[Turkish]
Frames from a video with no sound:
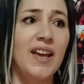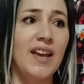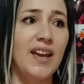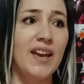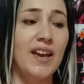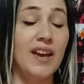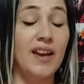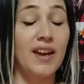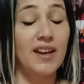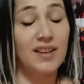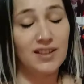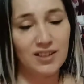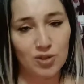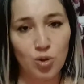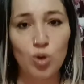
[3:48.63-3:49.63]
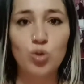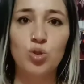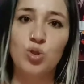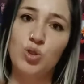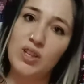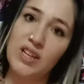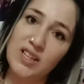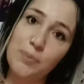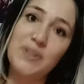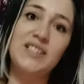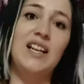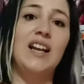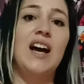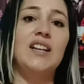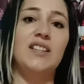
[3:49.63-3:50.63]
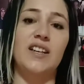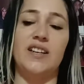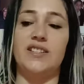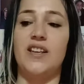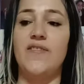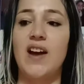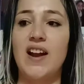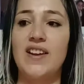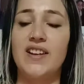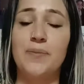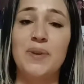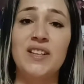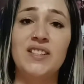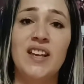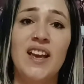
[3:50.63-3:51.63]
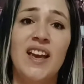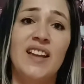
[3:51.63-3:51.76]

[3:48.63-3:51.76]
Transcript: E, çok şükür yanımızdalar severlerimiz